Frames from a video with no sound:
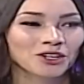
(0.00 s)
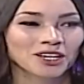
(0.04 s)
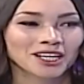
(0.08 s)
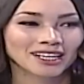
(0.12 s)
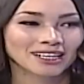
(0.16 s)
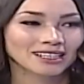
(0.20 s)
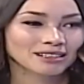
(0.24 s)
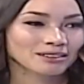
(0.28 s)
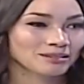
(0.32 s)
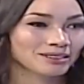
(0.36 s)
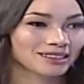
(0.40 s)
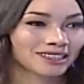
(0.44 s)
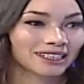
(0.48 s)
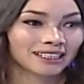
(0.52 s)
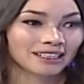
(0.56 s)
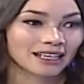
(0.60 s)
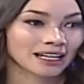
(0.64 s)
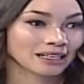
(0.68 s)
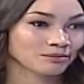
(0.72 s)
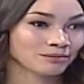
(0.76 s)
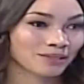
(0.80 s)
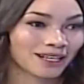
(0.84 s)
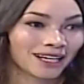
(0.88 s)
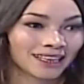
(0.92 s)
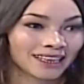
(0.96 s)
al,
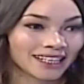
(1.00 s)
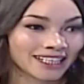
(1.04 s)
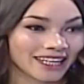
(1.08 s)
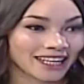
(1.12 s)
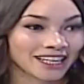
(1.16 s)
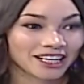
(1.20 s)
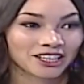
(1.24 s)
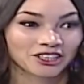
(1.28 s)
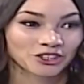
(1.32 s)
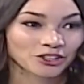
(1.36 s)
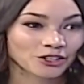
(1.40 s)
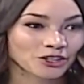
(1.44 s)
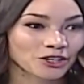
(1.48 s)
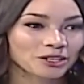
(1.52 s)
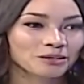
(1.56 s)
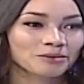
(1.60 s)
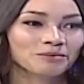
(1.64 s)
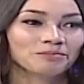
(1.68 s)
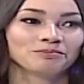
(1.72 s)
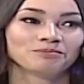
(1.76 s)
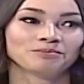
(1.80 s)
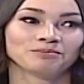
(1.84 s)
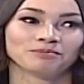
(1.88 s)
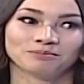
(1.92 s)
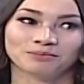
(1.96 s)
director
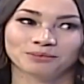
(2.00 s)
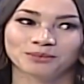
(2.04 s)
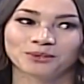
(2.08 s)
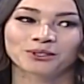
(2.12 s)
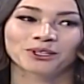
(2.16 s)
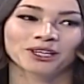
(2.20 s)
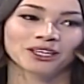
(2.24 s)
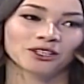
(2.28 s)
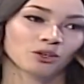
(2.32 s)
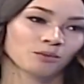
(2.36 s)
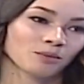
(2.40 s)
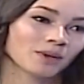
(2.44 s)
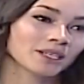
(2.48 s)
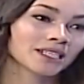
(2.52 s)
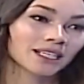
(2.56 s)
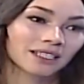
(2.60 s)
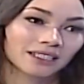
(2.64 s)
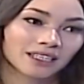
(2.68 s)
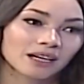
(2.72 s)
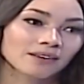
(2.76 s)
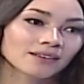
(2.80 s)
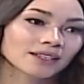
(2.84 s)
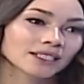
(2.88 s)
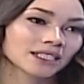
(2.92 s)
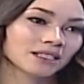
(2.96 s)
porque no me
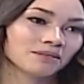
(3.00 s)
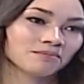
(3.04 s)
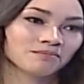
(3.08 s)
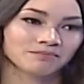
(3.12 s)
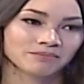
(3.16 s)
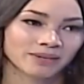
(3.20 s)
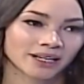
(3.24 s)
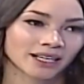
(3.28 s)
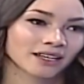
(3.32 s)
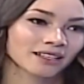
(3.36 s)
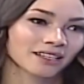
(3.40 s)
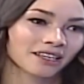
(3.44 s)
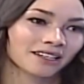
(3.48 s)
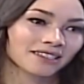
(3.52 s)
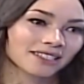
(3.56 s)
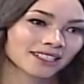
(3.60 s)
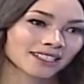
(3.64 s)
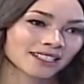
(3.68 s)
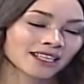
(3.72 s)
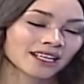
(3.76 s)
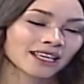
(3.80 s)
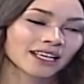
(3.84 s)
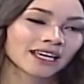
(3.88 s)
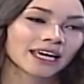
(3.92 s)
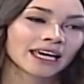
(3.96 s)
aceptaban sin
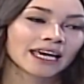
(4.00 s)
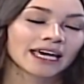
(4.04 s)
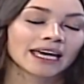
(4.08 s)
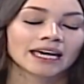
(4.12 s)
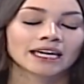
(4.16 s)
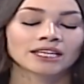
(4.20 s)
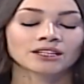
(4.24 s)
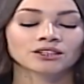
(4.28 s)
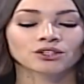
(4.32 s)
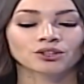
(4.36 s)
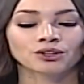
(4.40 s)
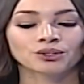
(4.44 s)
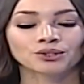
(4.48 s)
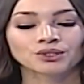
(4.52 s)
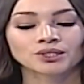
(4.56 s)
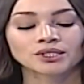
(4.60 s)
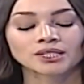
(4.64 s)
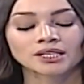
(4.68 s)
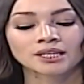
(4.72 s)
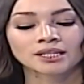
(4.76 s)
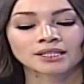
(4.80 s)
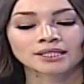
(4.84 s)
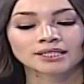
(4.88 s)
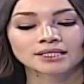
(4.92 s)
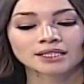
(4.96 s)
padres.
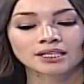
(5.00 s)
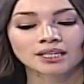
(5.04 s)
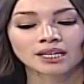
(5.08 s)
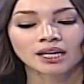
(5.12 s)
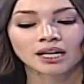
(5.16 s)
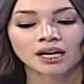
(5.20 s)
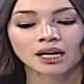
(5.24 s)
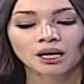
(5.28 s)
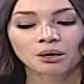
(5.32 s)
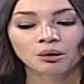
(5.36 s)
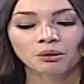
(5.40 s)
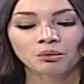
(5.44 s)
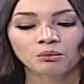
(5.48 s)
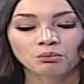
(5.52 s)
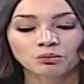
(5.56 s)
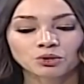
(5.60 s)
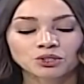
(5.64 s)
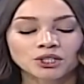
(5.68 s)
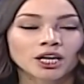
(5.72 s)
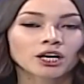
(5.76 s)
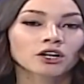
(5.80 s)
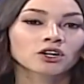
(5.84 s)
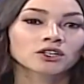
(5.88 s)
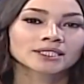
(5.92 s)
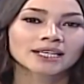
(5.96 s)
Entonces
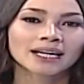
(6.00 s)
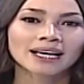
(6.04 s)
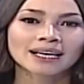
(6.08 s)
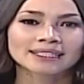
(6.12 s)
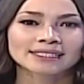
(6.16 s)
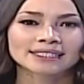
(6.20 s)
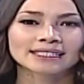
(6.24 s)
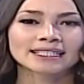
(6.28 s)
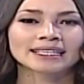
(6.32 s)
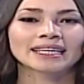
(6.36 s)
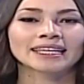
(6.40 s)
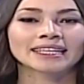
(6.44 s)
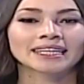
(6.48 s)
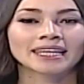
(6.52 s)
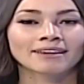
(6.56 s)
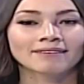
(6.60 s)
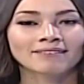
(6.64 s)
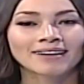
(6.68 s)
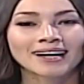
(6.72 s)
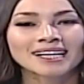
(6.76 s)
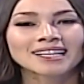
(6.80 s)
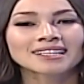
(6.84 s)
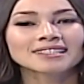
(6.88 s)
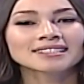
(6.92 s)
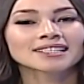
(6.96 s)
muchas cosas así que te
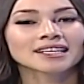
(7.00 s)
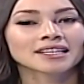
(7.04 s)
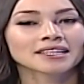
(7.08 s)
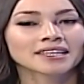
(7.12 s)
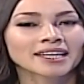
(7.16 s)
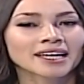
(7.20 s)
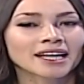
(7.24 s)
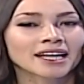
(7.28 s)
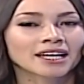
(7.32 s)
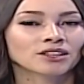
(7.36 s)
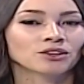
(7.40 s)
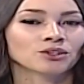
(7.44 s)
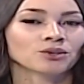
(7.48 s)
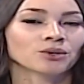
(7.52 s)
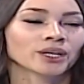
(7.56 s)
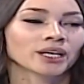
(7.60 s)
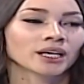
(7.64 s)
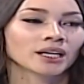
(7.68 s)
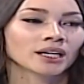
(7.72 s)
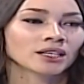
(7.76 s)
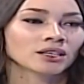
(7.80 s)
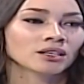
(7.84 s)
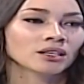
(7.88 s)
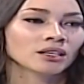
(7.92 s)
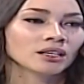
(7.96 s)
van enseñando
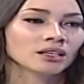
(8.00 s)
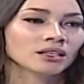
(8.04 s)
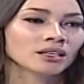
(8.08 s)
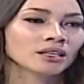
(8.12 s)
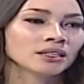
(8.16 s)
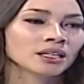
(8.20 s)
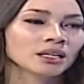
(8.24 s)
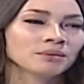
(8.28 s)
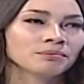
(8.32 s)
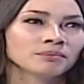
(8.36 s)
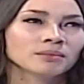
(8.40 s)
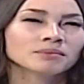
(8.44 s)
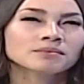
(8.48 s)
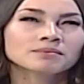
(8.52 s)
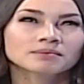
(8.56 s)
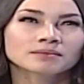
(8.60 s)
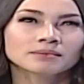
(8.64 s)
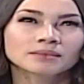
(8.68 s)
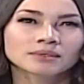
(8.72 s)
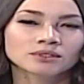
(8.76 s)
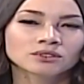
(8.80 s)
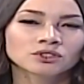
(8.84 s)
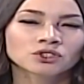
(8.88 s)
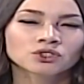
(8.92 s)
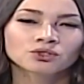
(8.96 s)
que
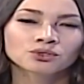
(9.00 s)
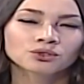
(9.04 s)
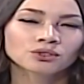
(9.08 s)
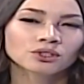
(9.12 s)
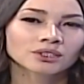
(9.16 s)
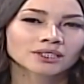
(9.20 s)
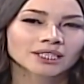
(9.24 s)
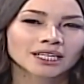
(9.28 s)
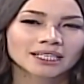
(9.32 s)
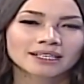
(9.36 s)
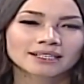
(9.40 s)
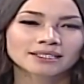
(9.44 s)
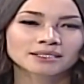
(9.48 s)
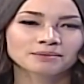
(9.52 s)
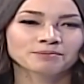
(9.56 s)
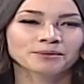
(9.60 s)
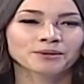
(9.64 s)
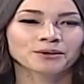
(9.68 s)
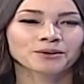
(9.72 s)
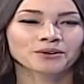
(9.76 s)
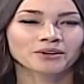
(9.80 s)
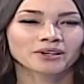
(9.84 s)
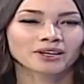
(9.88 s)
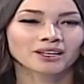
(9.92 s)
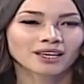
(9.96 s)
tú no tienes
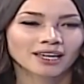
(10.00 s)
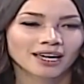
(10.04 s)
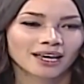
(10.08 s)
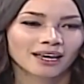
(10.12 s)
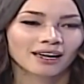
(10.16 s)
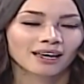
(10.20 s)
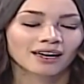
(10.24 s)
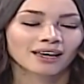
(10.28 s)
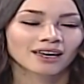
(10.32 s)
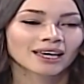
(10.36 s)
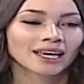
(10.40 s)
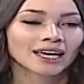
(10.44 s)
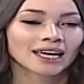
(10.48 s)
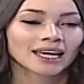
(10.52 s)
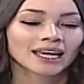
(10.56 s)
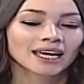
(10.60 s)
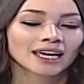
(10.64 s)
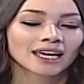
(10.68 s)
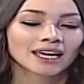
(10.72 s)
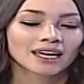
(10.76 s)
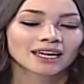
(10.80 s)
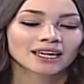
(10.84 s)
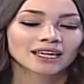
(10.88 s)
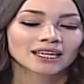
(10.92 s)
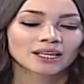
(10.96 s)
por qué
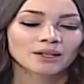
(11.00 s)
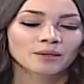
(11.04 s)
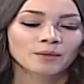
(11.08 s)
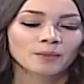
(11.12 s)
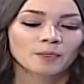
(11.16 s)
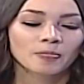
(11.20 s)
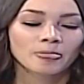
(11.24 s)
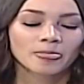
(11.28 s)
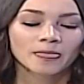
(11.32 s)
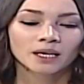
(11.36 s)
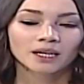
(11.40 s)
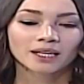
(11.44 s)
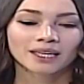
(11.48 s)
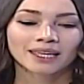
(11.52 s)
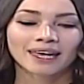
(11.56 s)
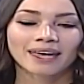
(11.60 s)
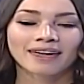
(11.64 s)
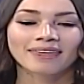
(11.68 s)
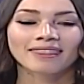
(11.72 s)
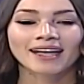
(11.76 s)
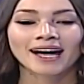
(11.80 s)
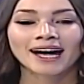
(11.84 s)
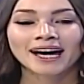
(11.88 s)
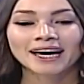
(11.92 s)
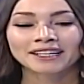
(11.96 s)

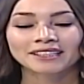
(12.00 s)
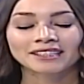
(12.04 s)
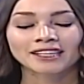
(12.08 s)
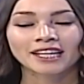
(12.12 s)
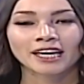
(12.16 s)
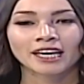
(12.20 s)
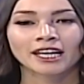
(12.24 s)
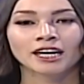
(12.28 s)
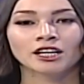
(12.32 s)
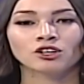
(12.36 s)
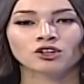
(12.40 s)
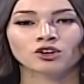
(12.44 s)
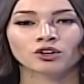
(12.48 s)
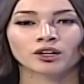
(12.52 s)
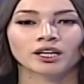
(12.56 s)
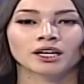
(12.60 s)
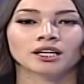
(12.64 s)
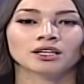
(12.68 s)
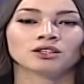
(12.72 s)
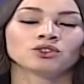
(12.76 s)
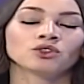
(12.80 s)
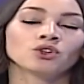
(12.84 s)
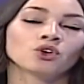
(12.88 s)
quedarte en lo que